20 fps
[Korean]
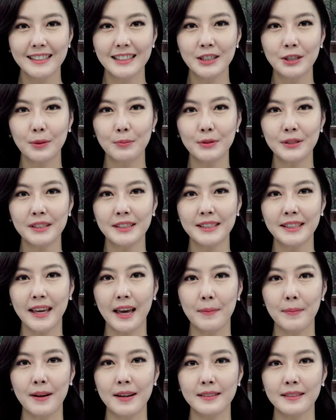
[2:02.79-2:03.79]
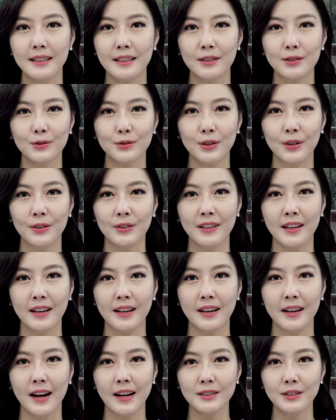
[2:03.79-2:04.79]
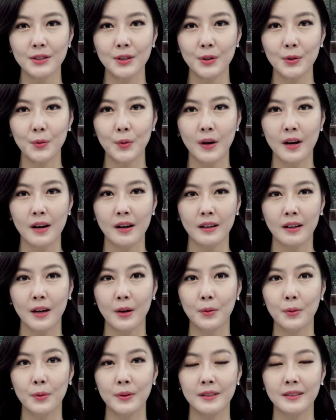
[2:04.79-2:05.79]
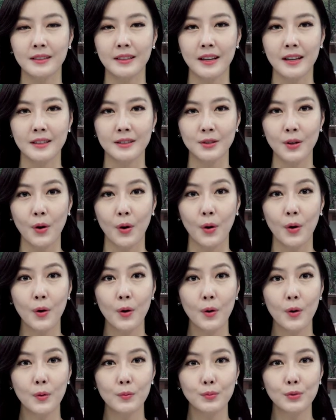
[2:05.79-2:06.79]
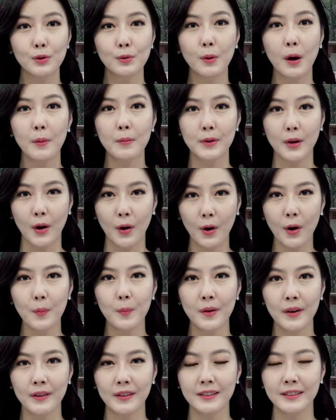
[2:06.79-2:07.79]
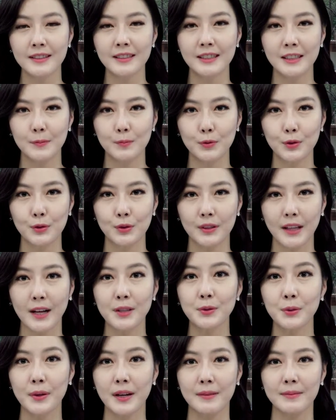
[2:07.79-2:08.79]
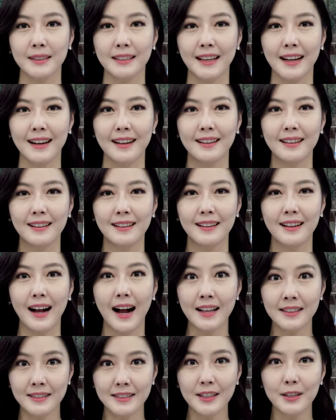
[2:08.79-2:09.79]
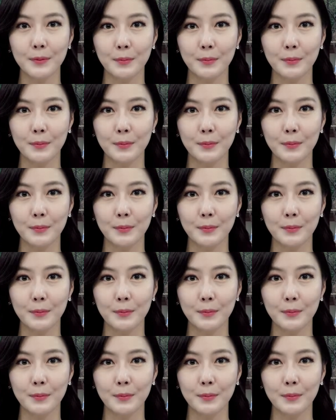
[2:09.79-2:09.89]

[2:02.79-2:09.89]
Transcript: 의정부시는 개발제한구역 내 하천과 계곡 일대에서 불법 영업 행위를 집중 단속합니다. 안지예